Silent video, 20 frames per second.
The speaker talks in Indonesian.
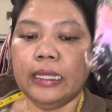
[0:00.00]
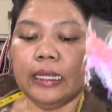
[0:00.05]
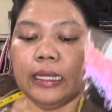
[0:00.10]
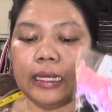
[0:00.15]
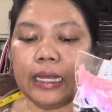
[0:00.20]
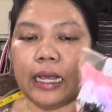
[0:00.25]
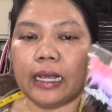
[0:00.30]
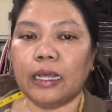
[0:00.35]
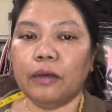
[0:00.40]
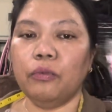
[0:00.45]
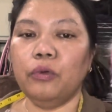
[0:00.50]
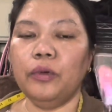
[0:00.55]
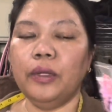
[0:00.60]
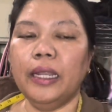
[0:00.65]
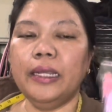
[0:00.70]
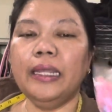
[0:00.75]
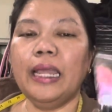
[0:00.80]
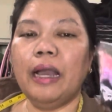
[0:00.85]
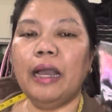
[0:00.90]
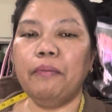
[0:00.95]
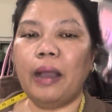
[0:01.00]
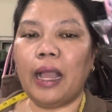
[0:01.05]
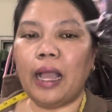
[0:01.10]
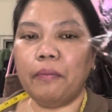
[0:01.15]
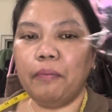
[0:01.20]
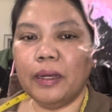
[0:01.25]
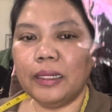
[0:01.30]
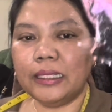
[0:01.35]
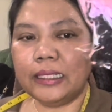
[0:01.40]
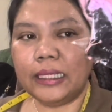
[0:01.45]
kakak bunda di
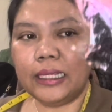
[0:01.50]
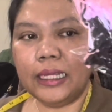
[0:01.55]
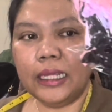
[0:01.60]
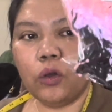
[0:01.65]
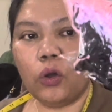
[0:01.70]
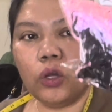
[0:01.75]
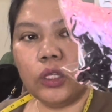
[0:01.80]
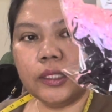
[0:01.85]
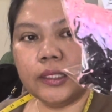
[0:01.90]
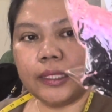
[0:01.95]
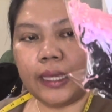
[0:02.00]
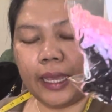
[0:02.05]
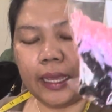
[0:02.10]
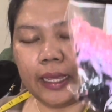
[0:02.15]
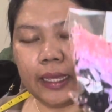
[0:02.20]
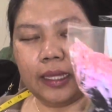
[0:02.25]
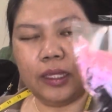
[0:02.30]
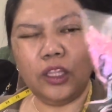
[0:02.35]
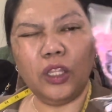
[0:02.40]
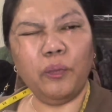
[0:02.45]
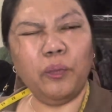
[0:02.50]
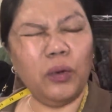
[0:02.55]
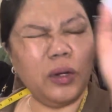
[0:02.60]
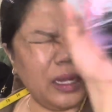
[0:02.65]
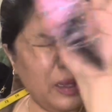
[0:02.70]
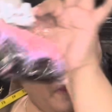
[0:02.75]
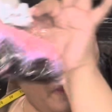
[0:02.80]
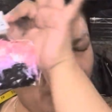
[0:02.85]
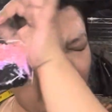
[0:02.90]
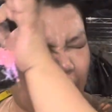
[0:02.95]
abang-abang sini goceng ini pun
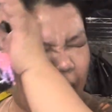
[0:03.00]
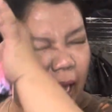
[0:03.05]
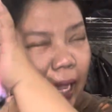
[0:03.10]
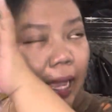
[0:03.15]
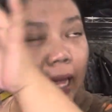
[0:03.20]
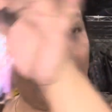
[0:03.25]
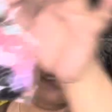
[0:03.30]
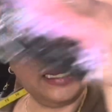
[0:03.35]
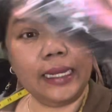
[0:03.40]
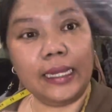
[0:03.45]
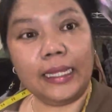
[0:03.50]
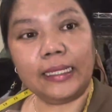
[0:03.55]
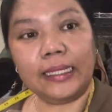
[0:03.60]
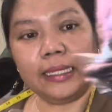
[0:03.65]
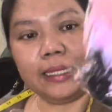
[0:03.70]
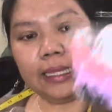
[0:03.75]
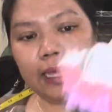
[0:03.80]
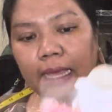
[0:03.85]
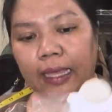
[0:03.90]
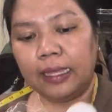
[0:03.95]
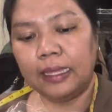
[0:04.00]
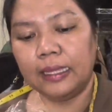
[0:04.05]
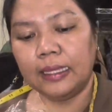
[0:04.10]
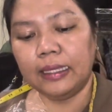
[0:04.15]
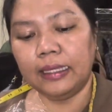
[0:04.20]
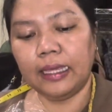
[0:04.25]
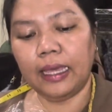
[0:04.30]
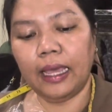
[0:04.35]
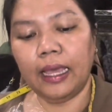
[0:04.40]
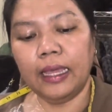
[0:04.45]
nggak banyakan ini isinya
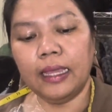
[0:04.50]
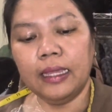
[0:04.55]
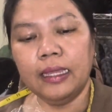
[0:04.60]
ya